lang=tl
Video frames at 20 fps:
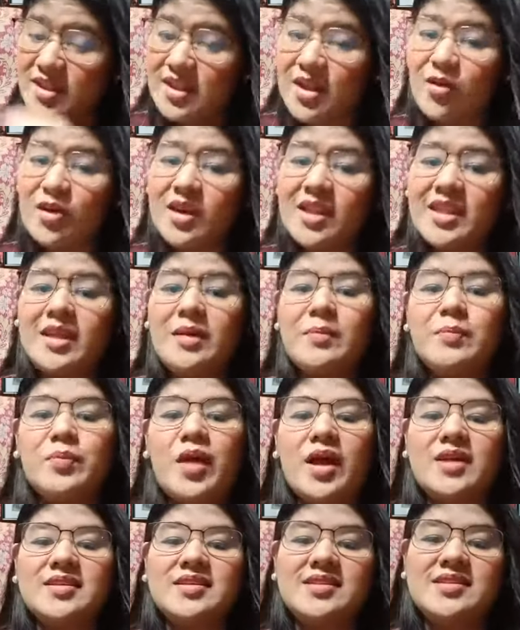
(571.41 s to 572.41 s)
ulit yung
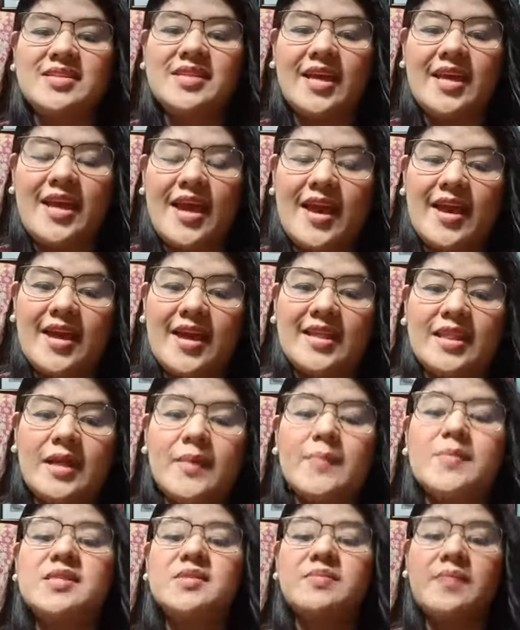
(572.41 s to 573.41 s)
process na yan,
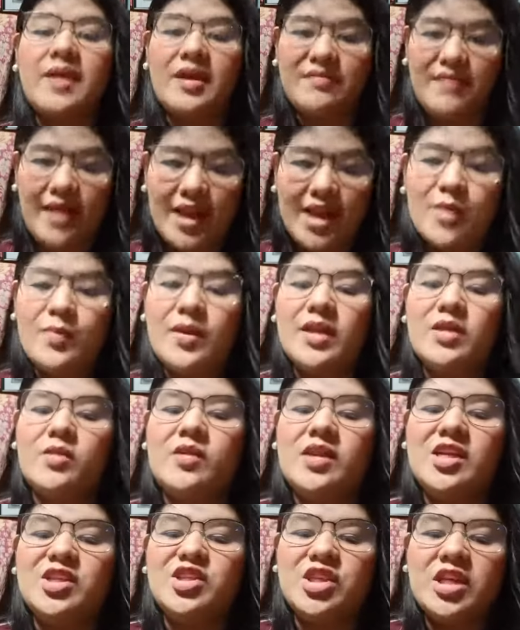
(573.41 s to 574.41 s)
tapos ma-evaluate
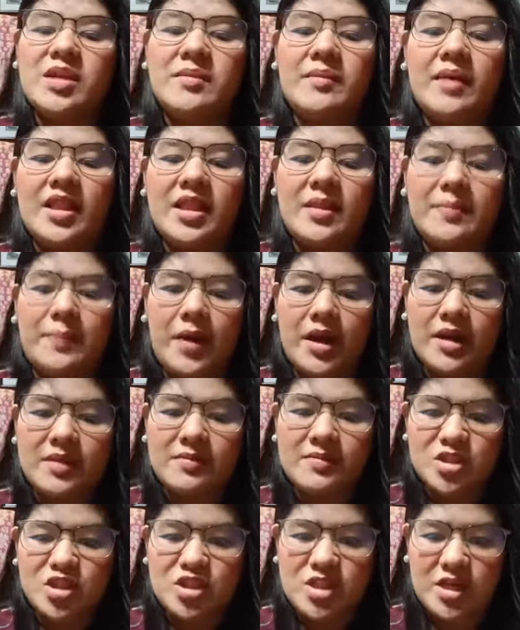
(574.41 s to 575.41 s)
ulit siya ng mga
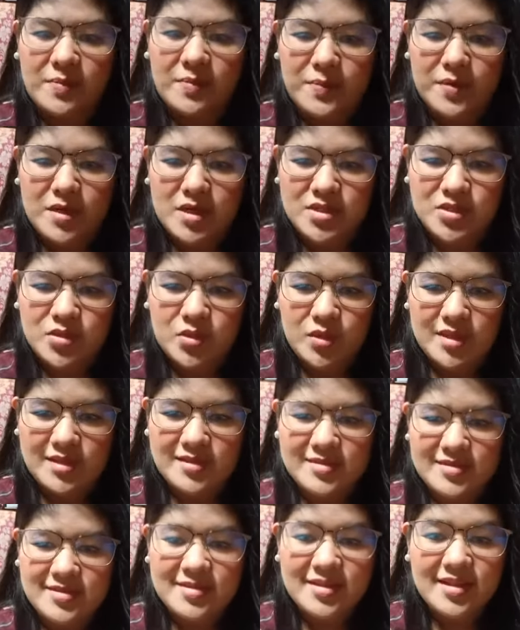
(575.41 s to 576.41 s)
department
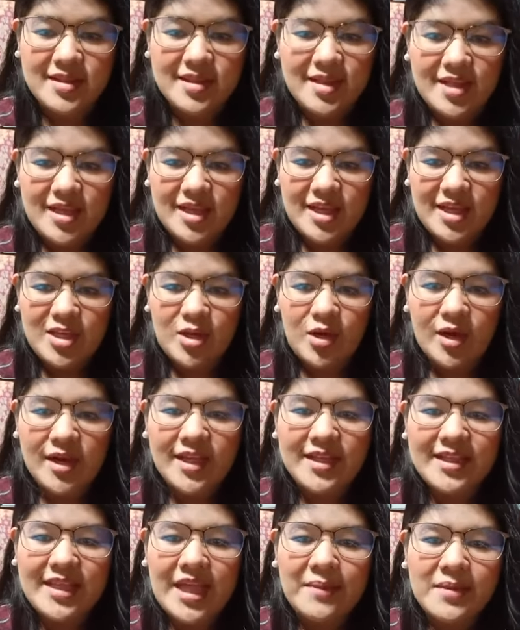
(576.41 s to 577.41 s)
chairpersons. Yon
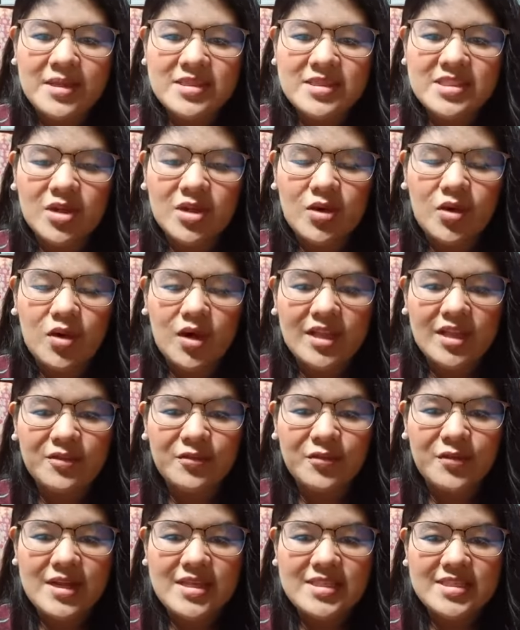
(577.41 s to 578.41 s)
ang tamang sagot,
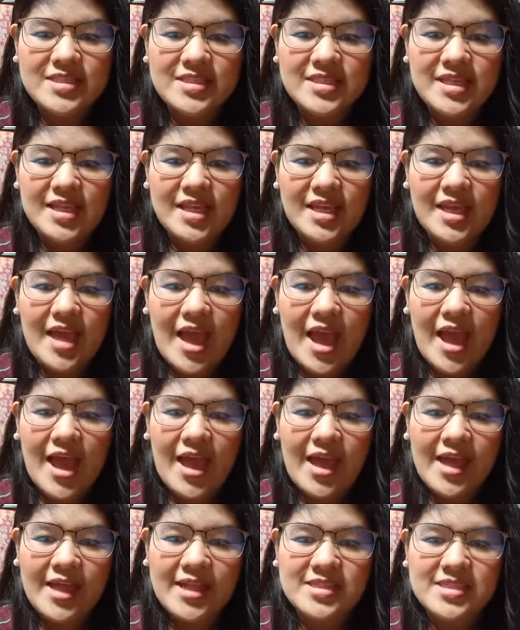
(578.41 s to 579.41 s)
Fritzy
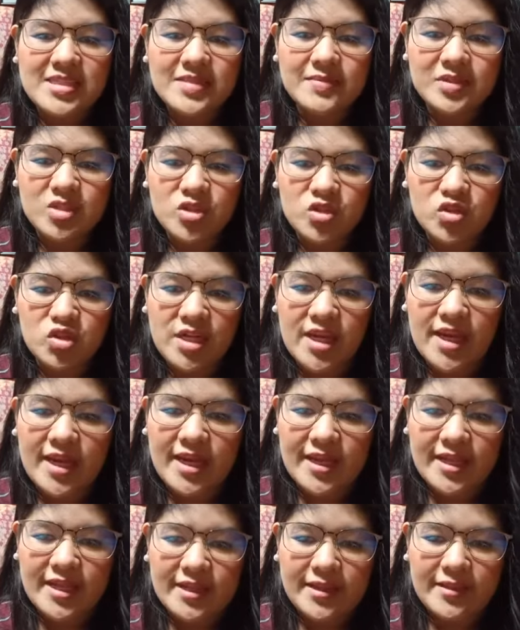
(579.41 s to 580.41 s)
and
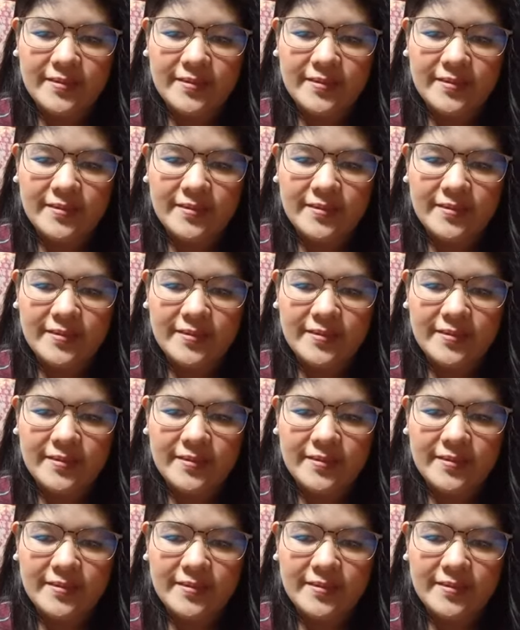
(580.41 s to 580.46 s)
Sebastian.